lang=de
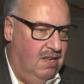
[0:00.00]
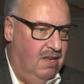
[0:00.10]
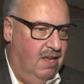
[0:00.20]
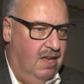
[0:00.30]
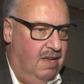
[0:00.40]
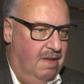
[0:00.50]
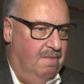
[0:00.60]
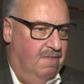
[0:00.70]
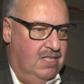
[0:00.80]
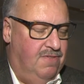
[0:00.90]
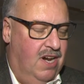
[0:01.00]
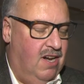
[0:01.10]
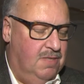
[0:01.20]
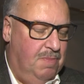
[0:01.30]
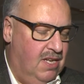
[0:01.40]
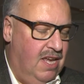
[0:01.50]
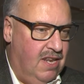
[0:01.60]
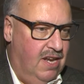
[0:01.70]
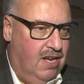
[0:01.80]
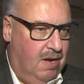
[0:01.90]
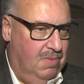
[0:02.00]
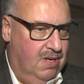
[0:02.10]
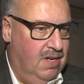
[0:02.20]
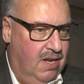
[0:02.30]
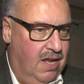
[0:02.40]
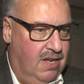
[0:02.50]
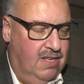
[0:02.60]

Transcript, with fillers: äh, was wir alles mitgekriegt haben äh,